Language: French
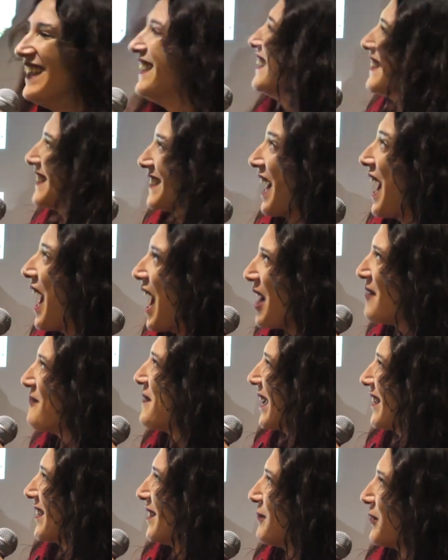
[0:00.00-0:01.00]
ça a
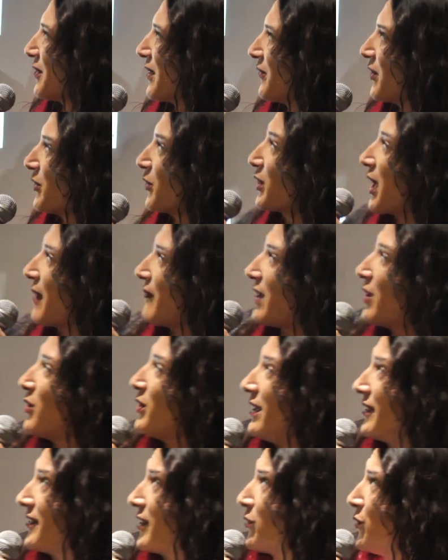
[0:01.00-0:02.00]
bercé mon enfance. Donc il y avait
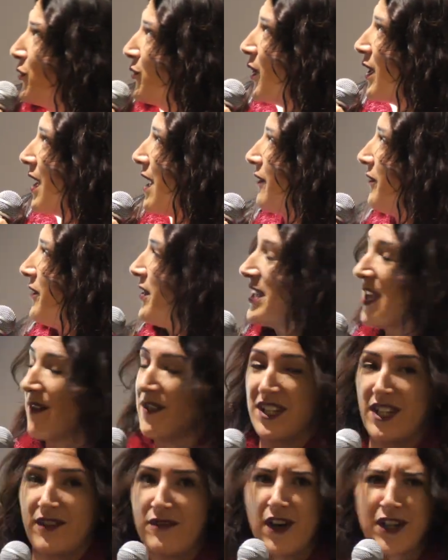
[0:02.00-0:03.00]
il était une fois la vie, il y
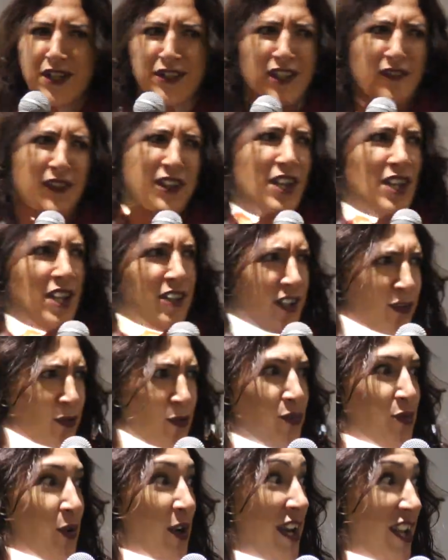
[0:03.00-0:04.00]
avait des variantes avec il était
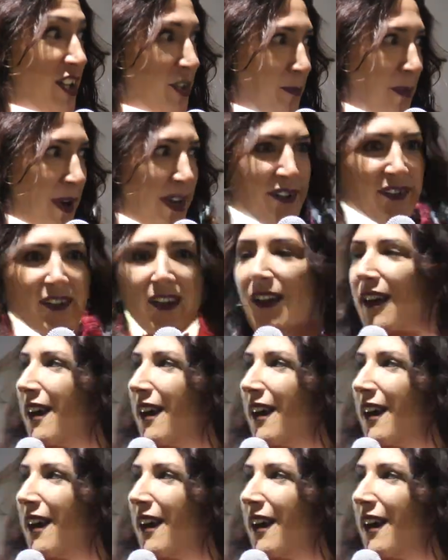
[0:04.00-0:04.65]
une fois l'espace,